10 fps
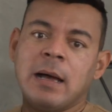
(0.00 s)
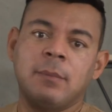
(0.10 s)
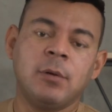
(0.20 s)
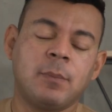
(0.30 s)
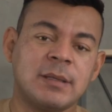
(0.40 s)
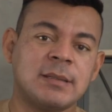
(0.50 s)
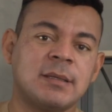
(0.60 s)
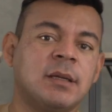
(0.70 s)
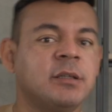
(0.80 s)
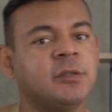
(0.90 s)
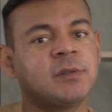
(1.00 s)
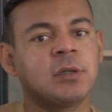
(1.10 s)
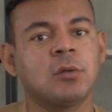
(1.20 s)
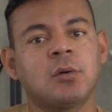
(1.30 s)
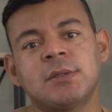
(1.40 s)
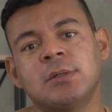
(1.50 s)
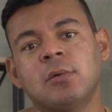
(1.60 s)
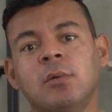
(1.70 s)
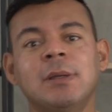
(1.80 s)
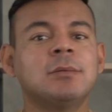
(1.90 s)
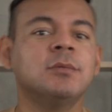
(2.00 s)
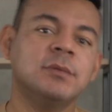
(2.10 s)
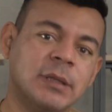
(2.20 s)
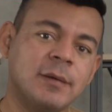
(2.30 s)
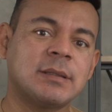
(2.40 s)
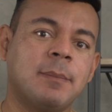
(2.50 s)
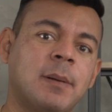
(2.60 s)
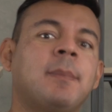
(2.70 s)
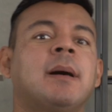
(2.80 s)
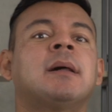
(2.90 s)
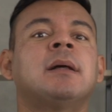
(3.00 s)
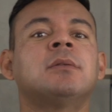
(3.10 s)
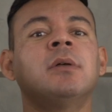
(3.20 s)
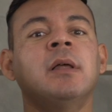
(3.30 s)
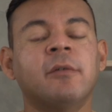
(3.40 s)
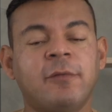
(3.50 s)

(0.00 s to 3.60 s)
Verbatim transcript: abriu o processo seletivo, você colocou seu currículo, não está preparado,